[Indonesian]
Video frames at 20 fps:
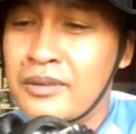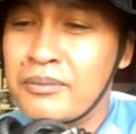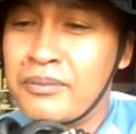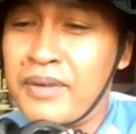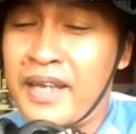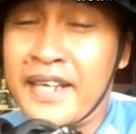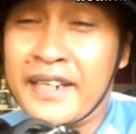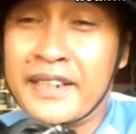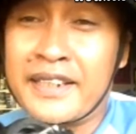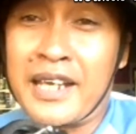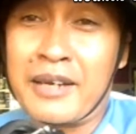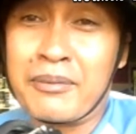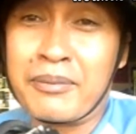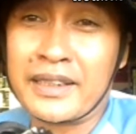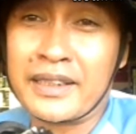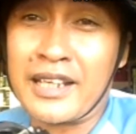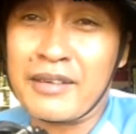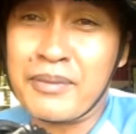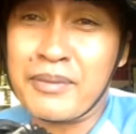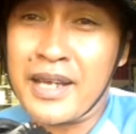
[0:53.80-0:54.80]
Baik, yang
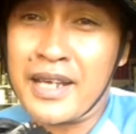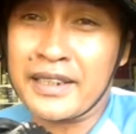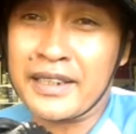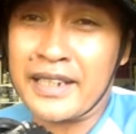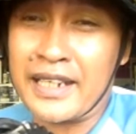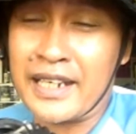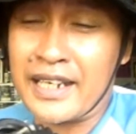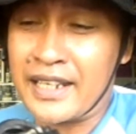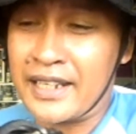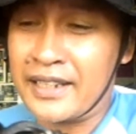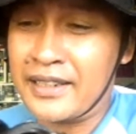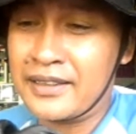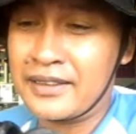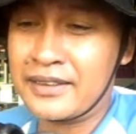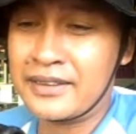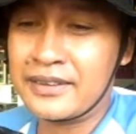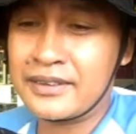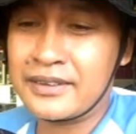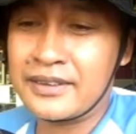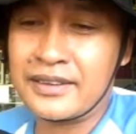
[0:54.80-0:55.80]
pertama adalah
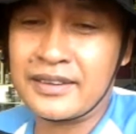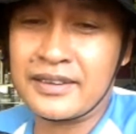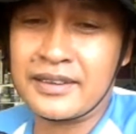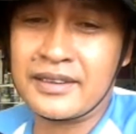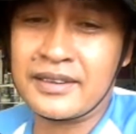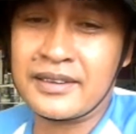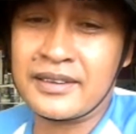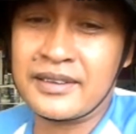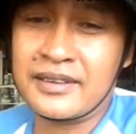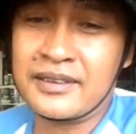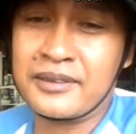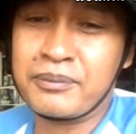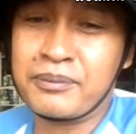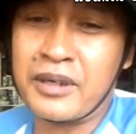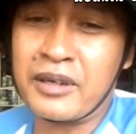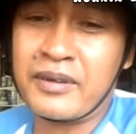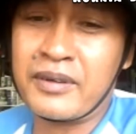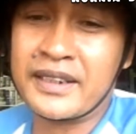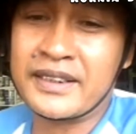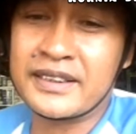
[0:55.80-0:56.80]
eh,
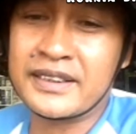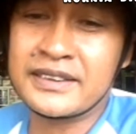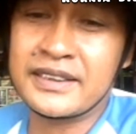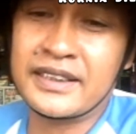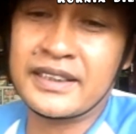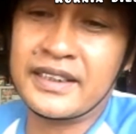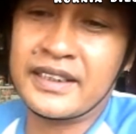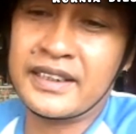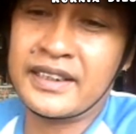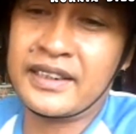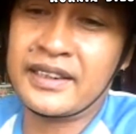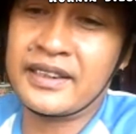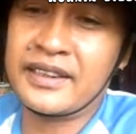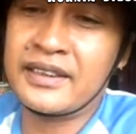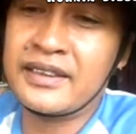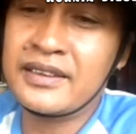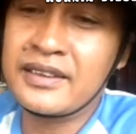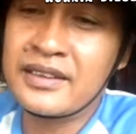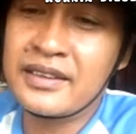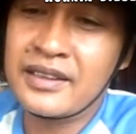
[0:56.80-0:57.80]
bahwa di sini
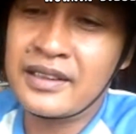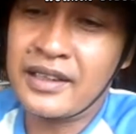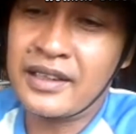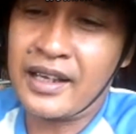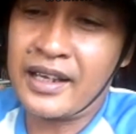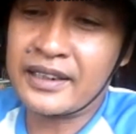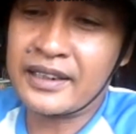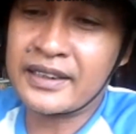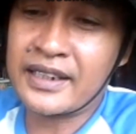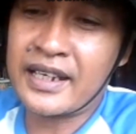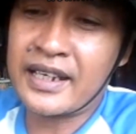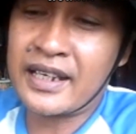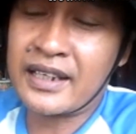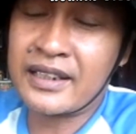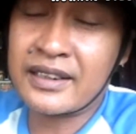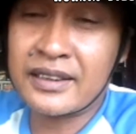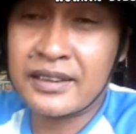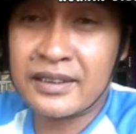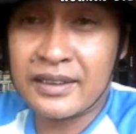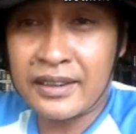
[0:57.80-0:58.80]
ada
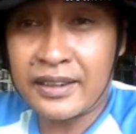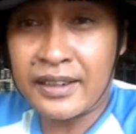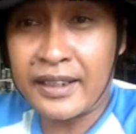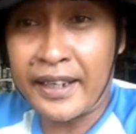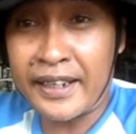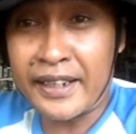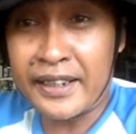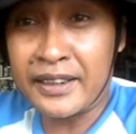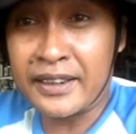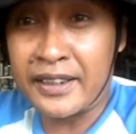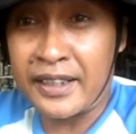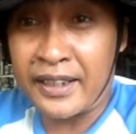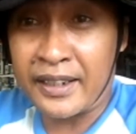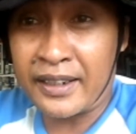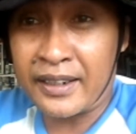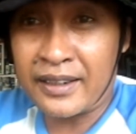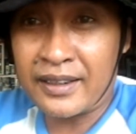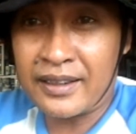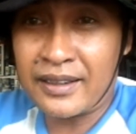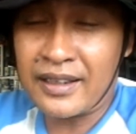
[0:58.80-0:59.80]
crank gear
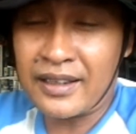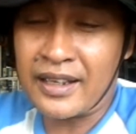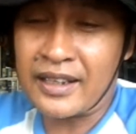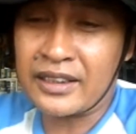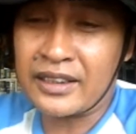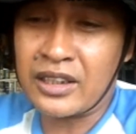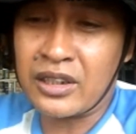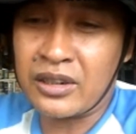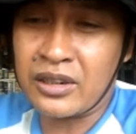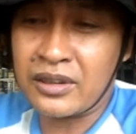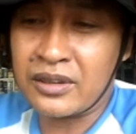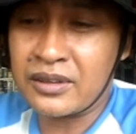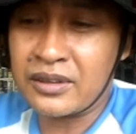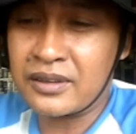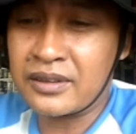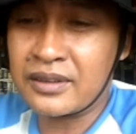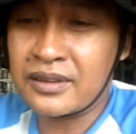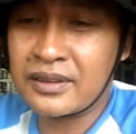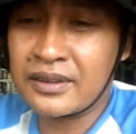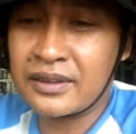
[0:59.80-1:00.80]
atau
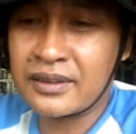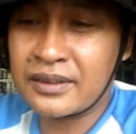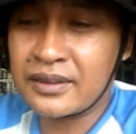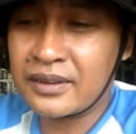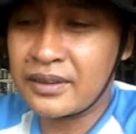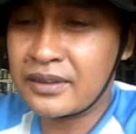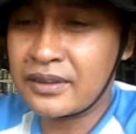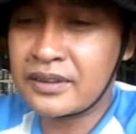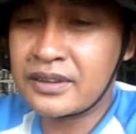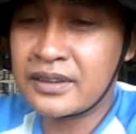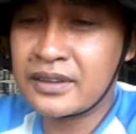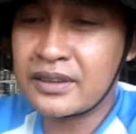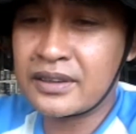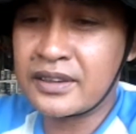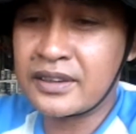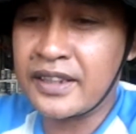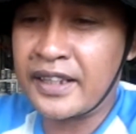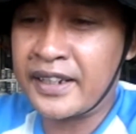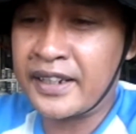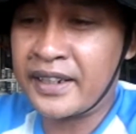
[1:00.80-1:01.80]

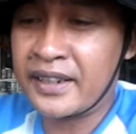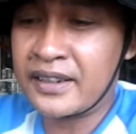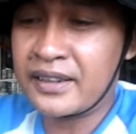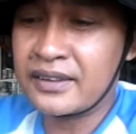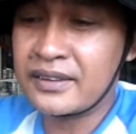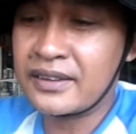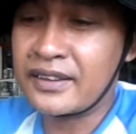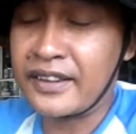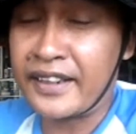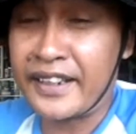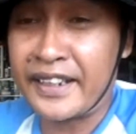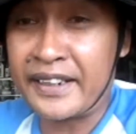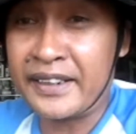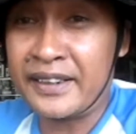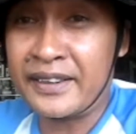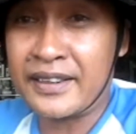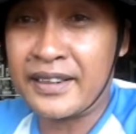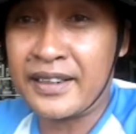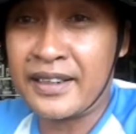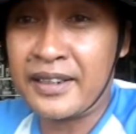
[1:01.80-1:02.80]
gear crank
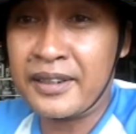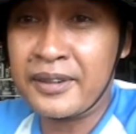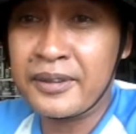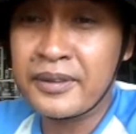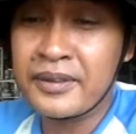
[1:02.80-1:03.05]
ya.